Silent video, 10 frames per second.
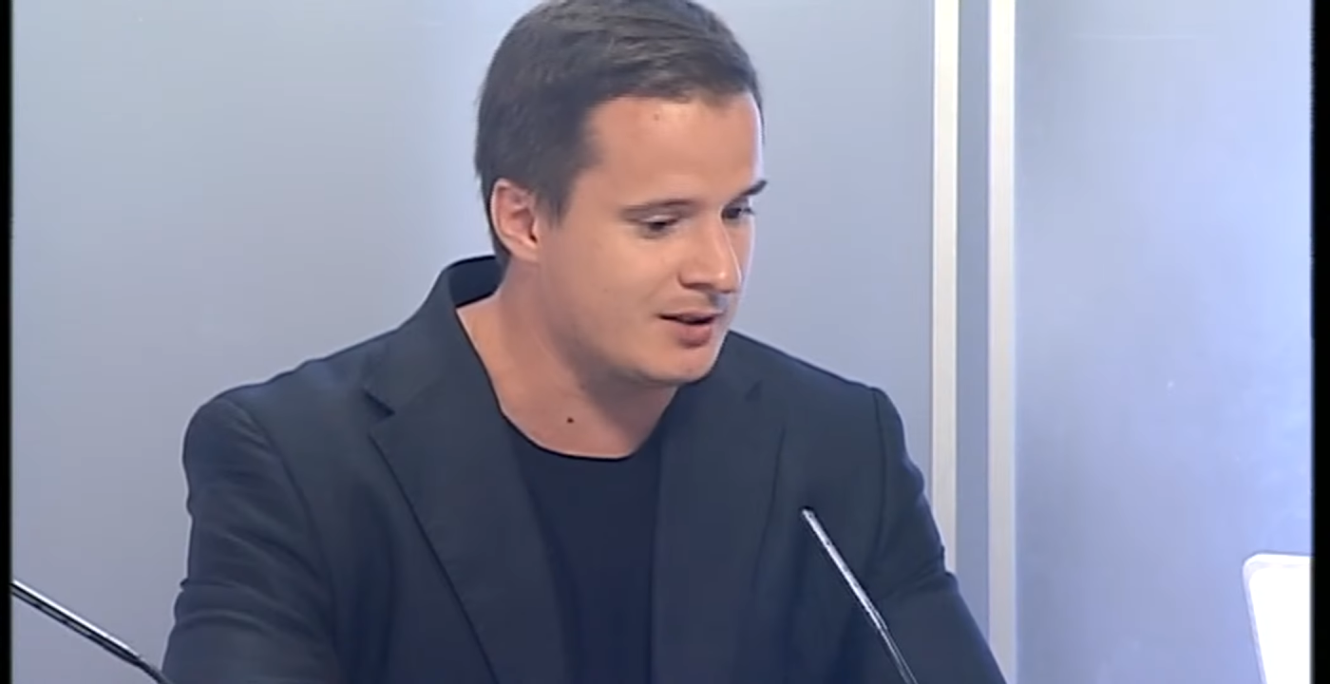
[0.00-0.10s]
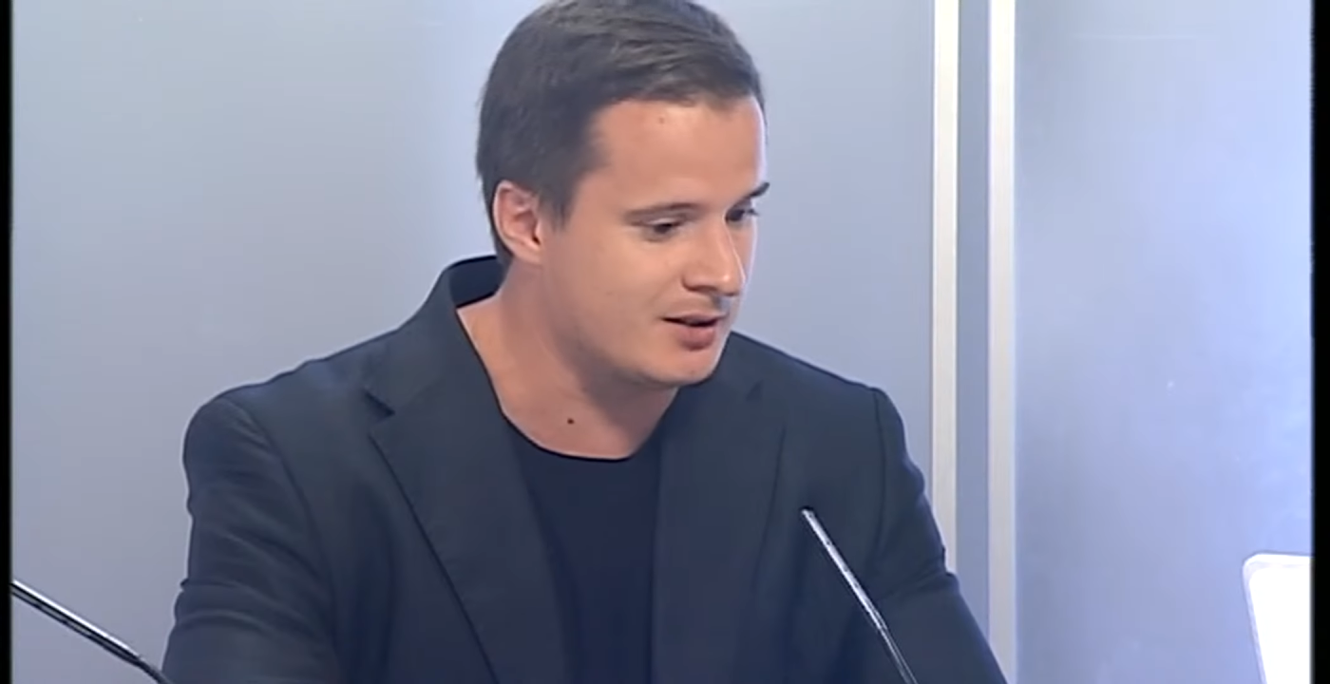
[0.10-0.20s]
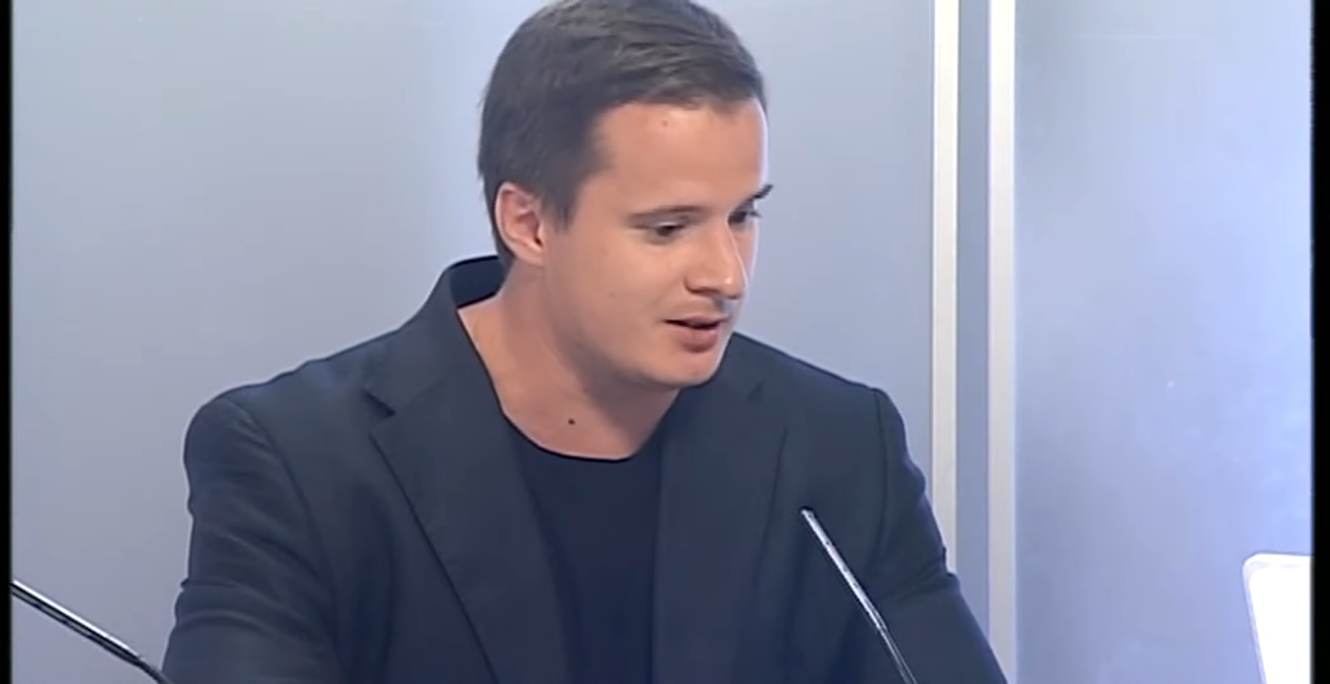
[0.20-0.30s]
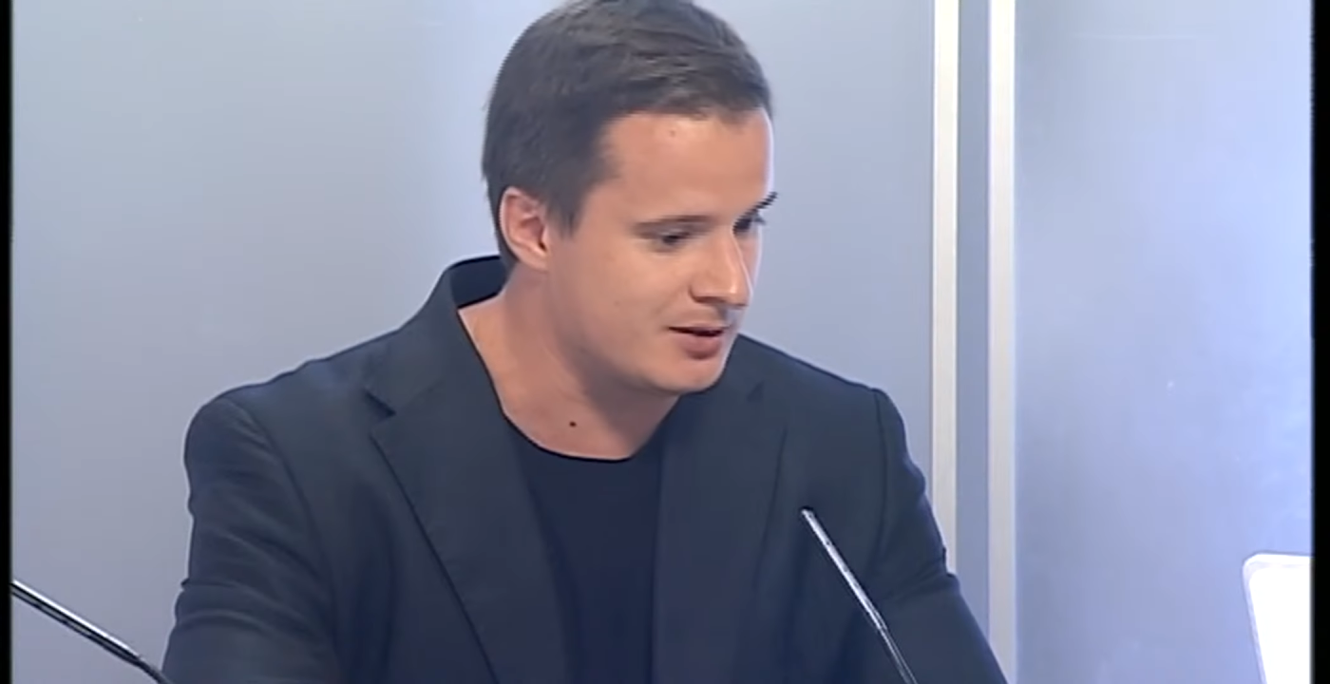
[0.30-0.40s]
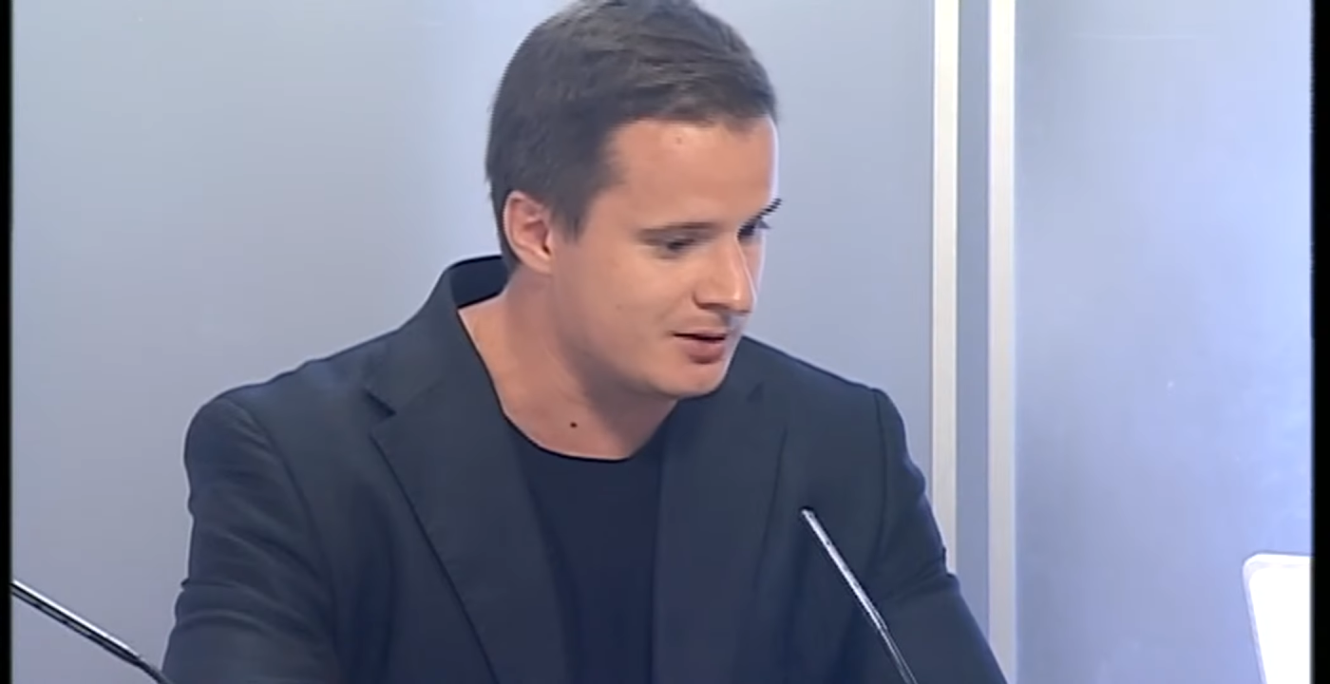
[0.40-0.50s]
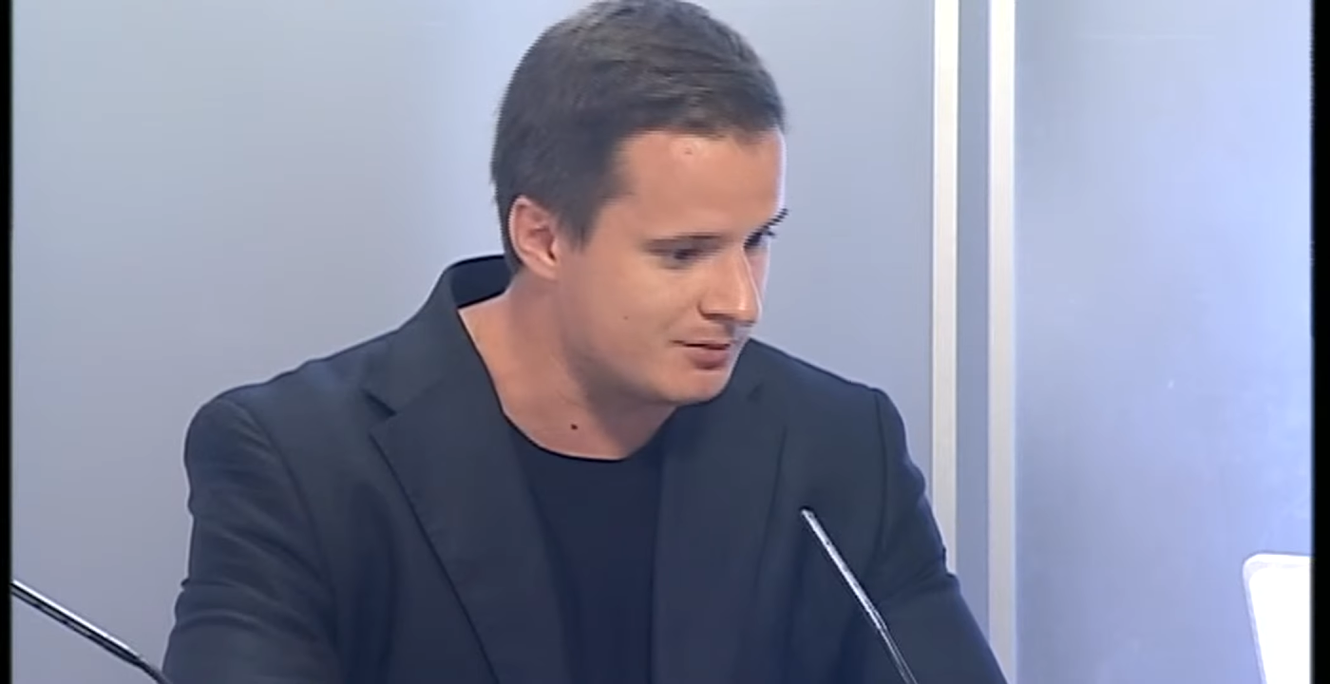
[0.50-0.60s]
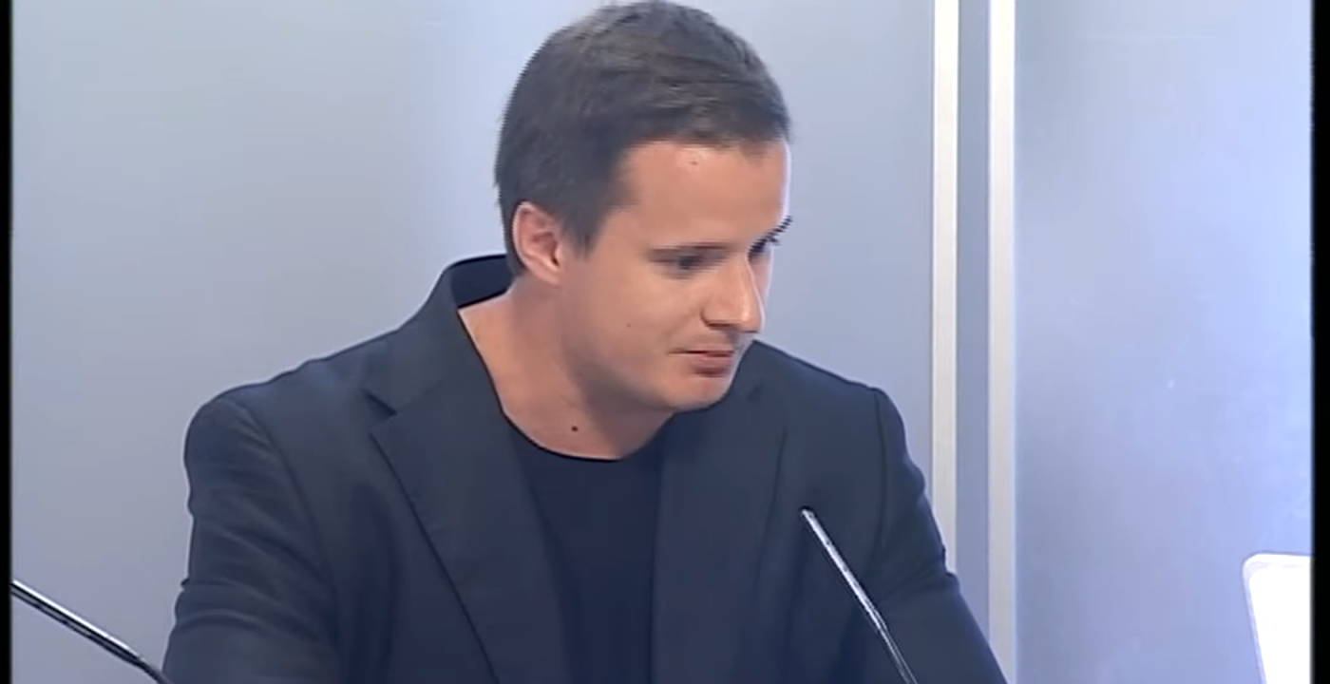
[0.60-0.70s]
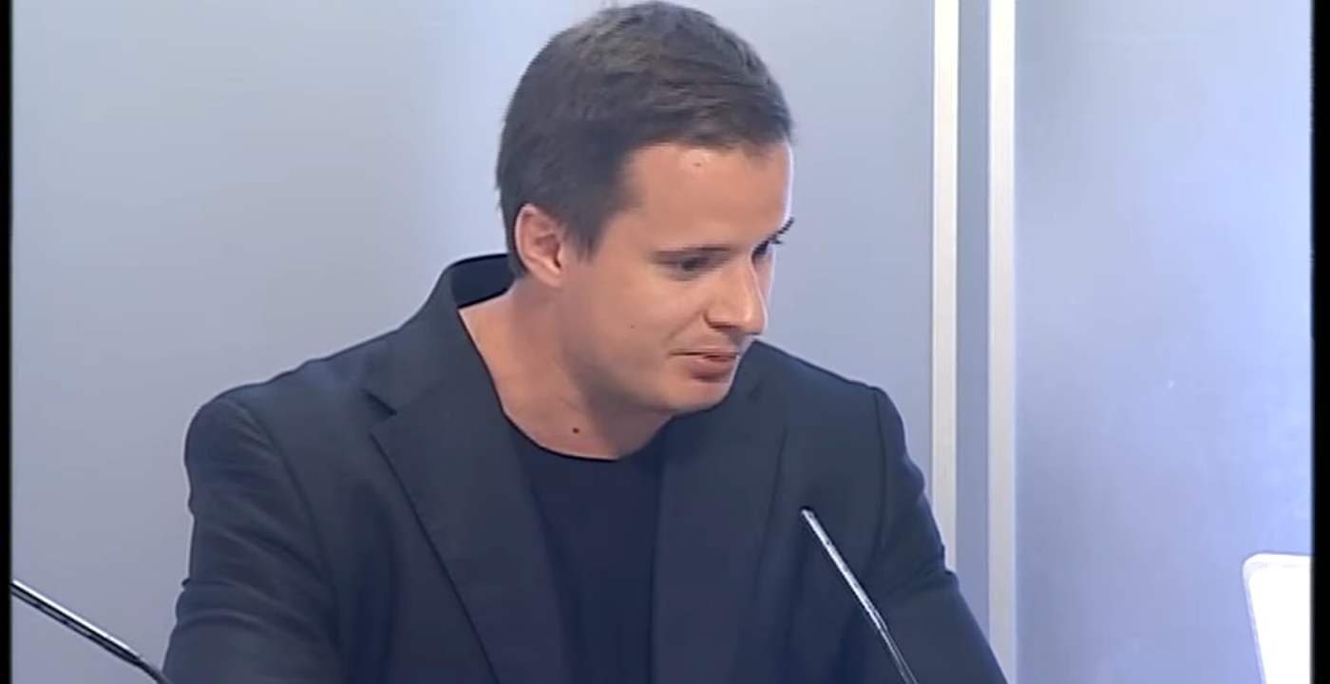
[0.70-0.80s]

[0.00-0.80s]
э,